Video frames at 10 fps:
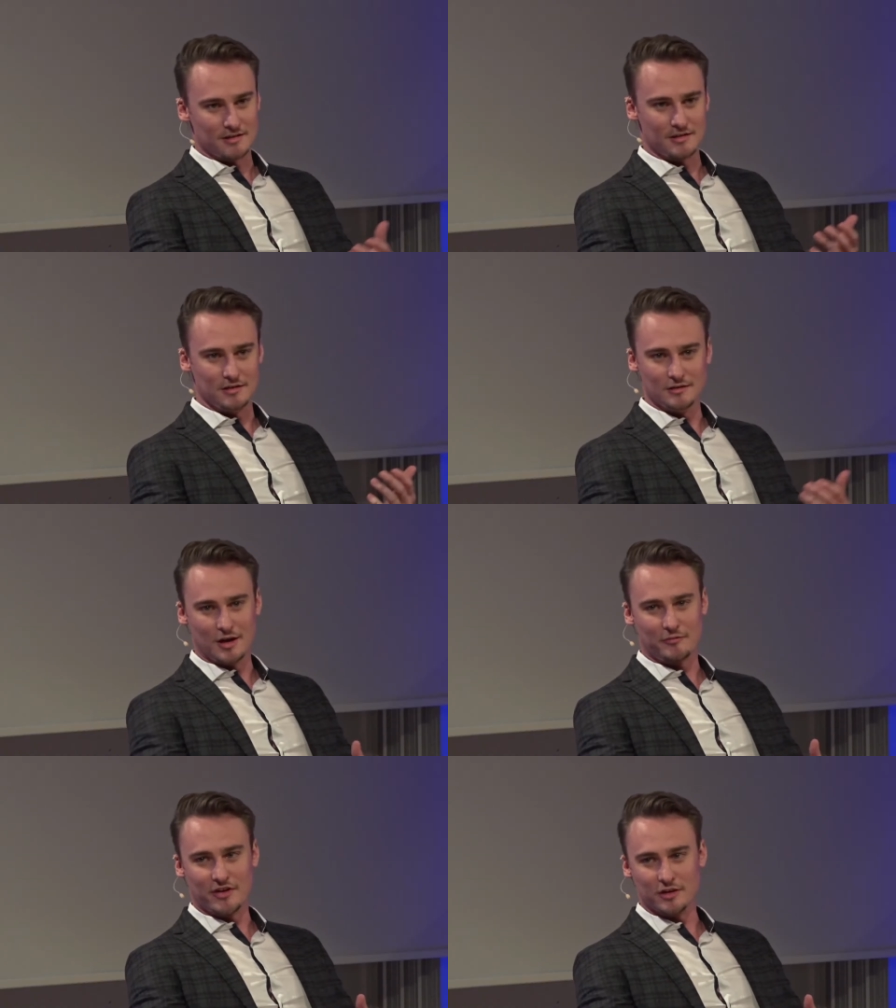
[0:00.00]
die
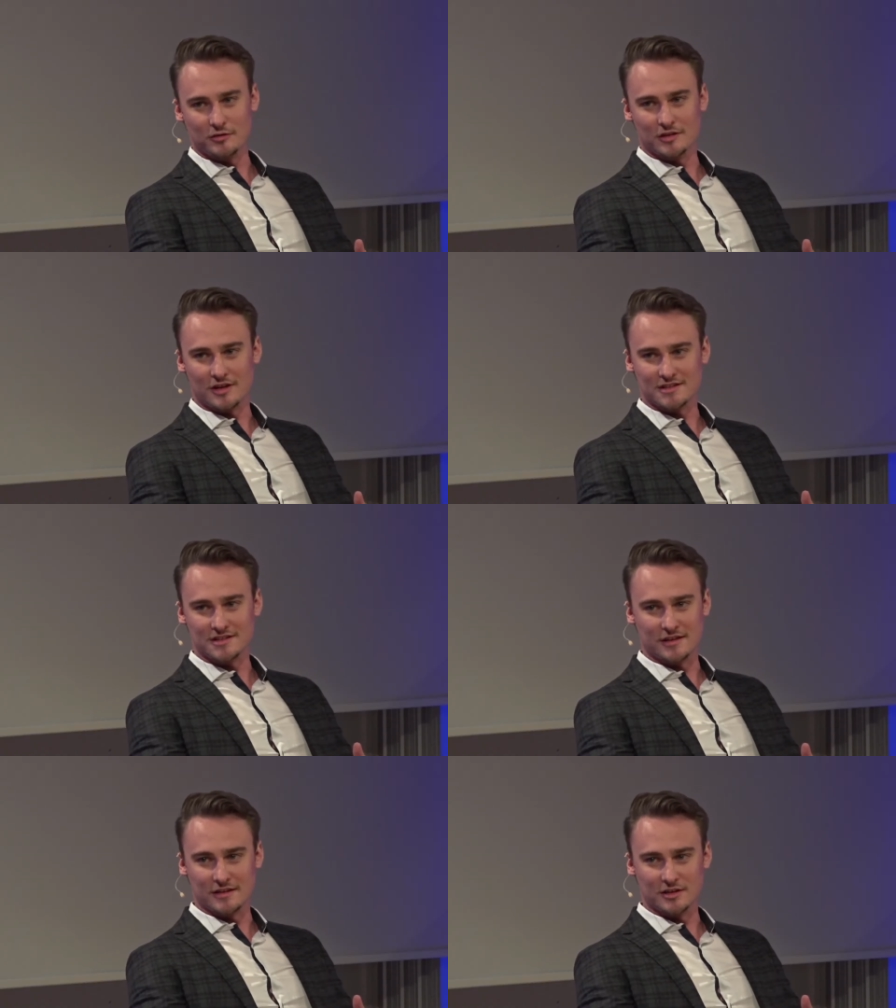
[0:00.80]
Abweichungen da
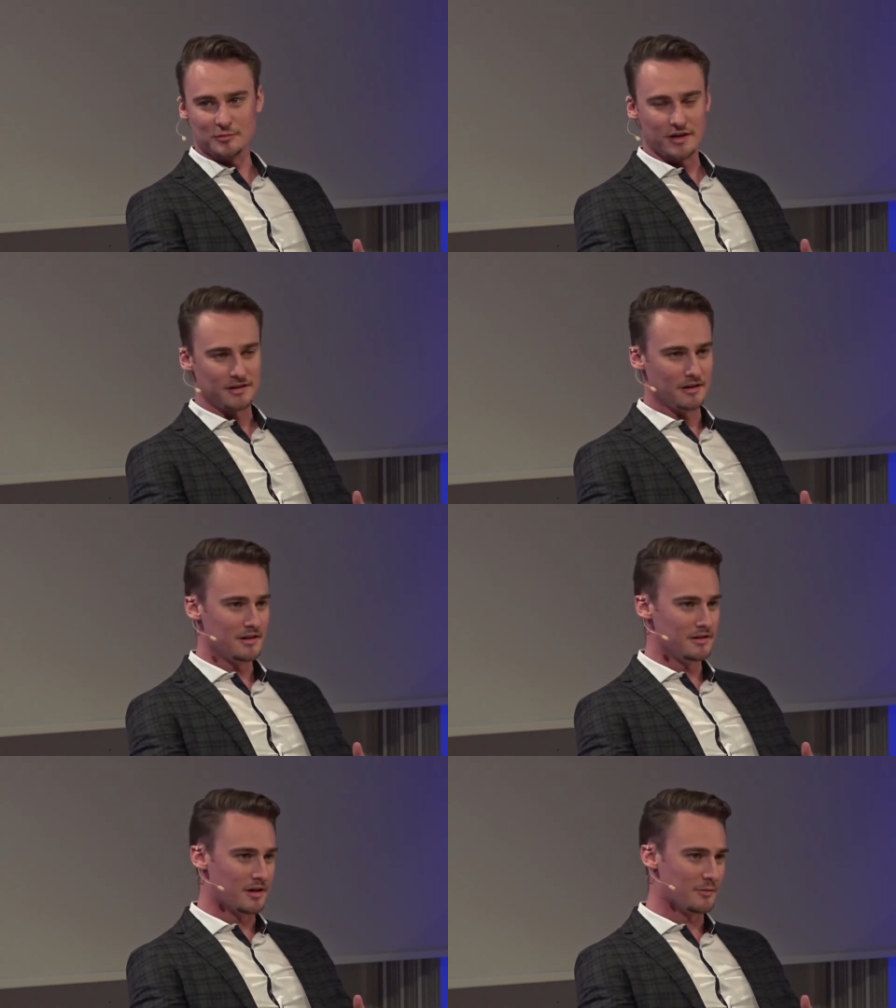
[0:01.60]
sind eigentlich
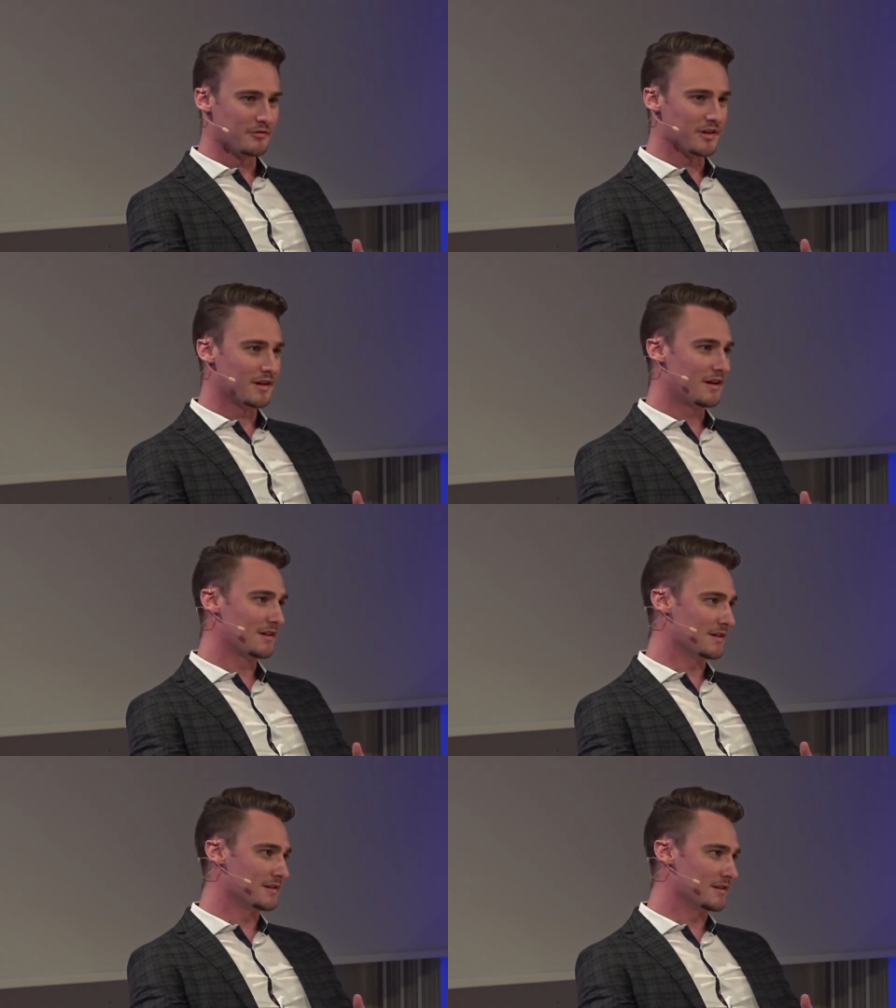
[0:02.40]
marginal, die kann man
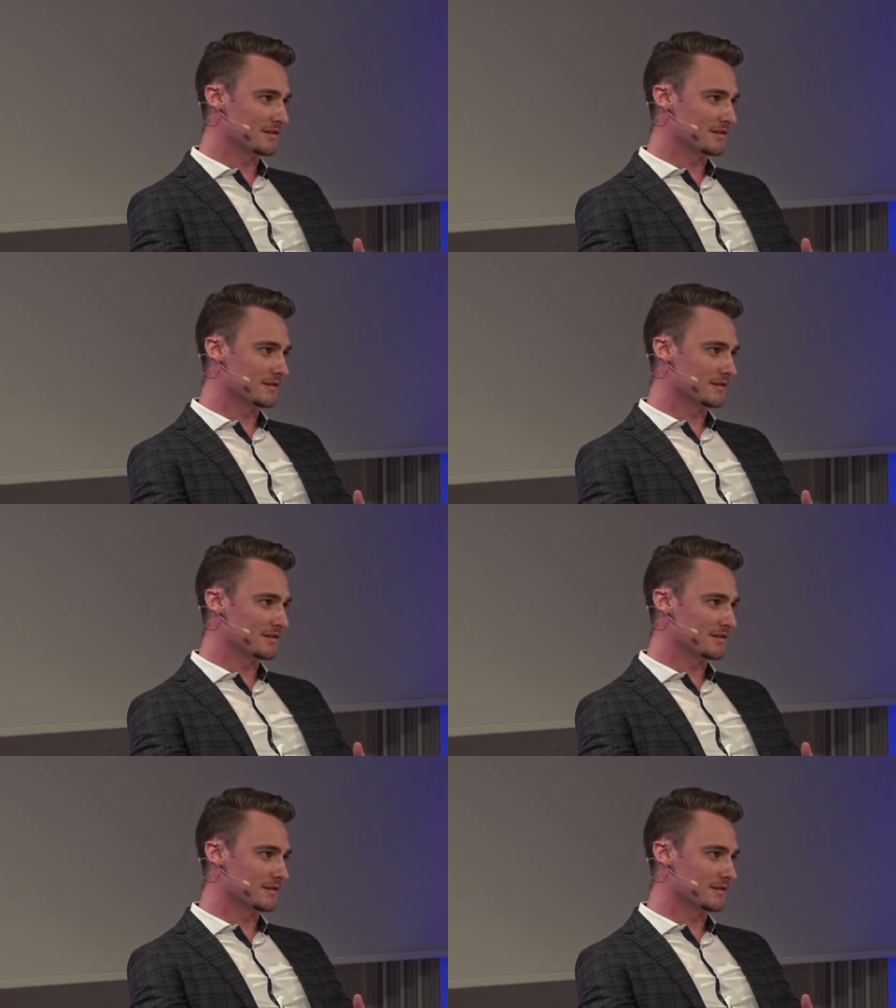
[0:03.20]
vernachlässigen.